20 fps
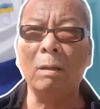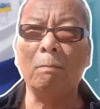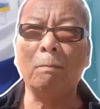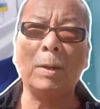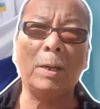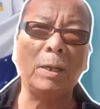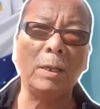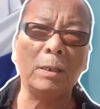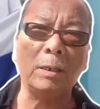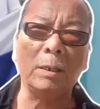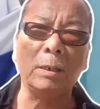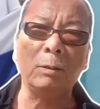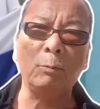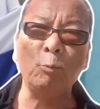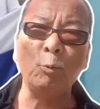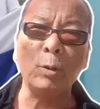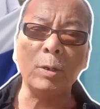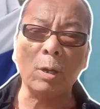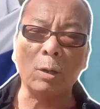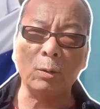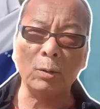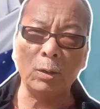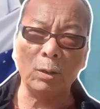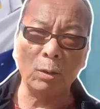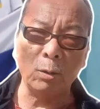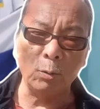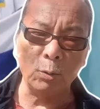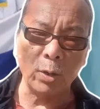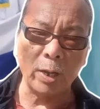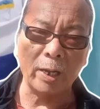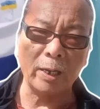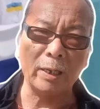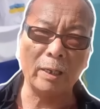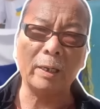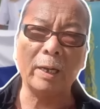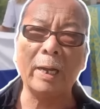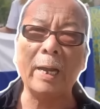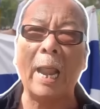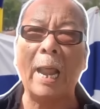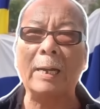mà lực lượng quân đội Ukraine
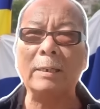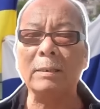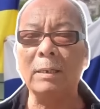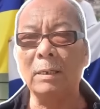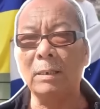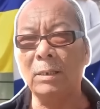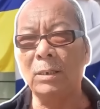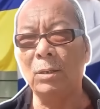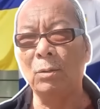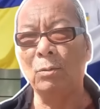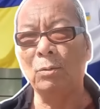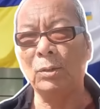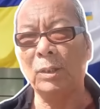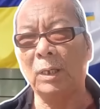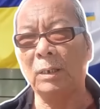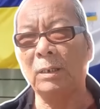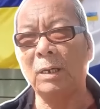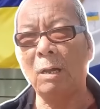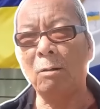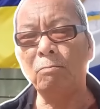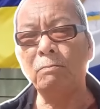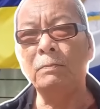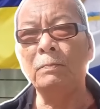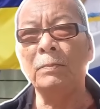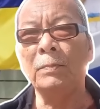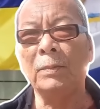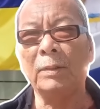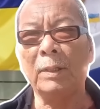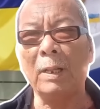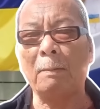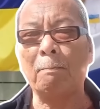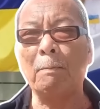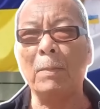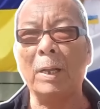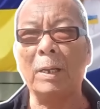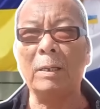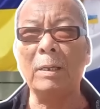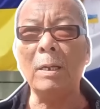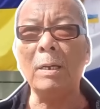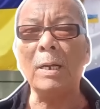đã đạt được nhiều thành công, đặc
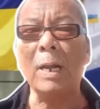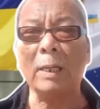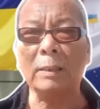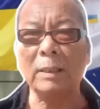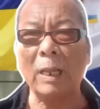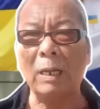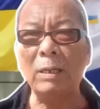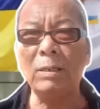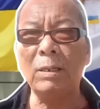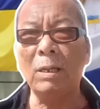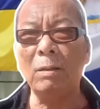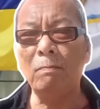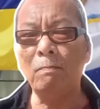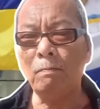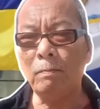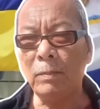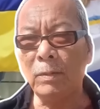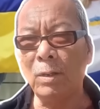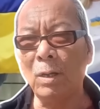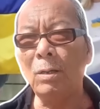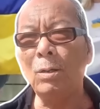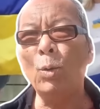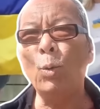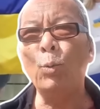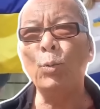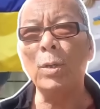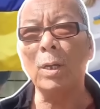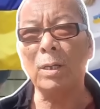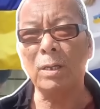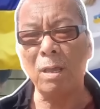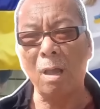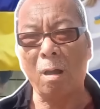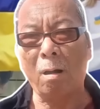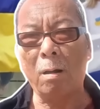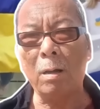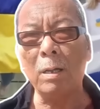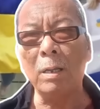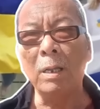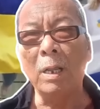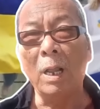biệt nhất là tái chiếm những khu vực
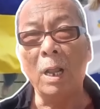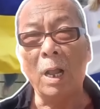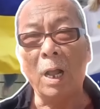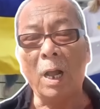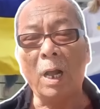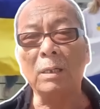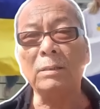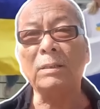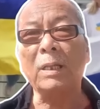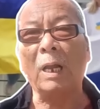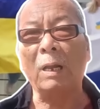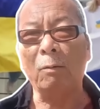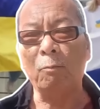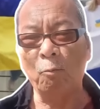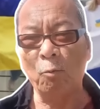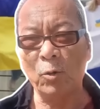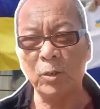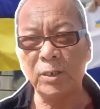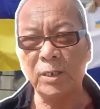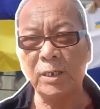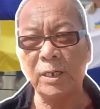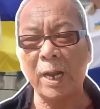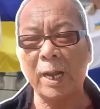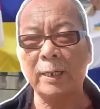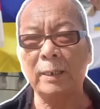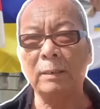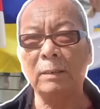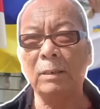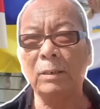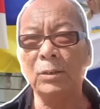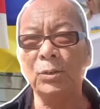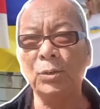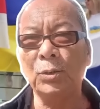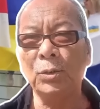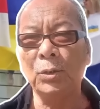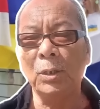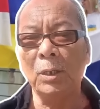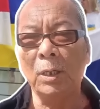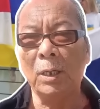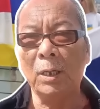nhỏ ở tại Wolchan
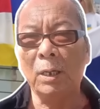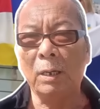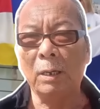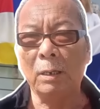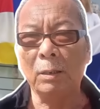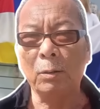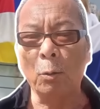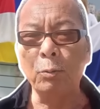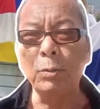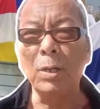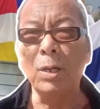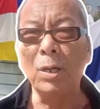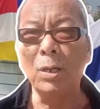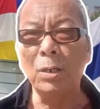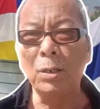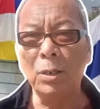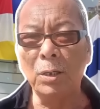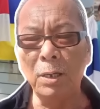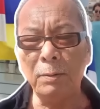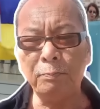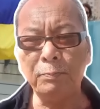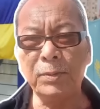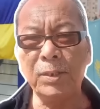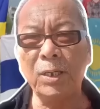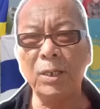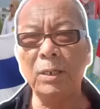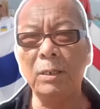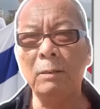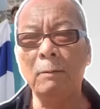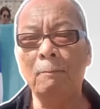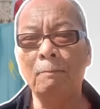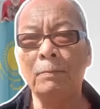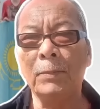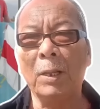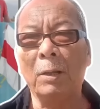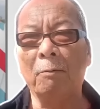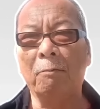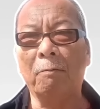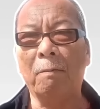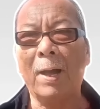cũng như Lipchi
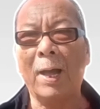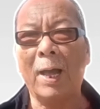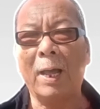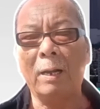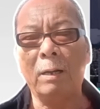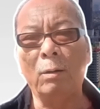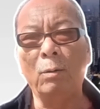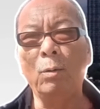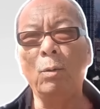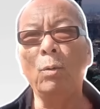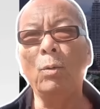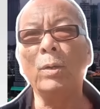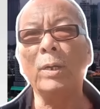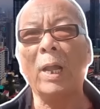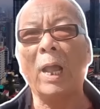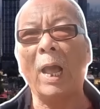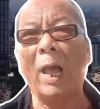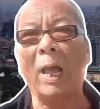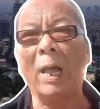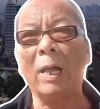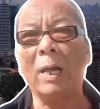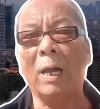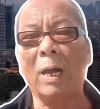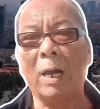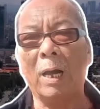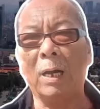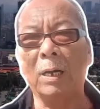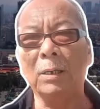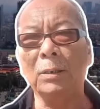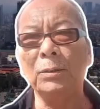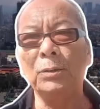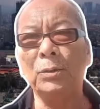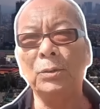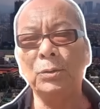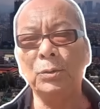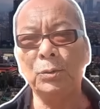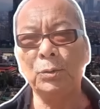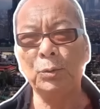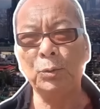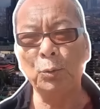và luôn cả ở
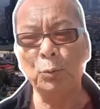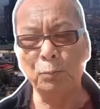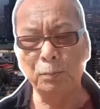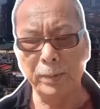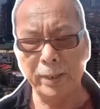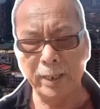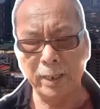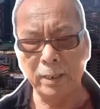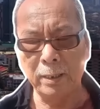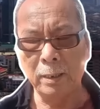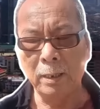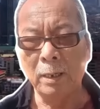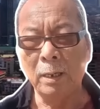Sumi.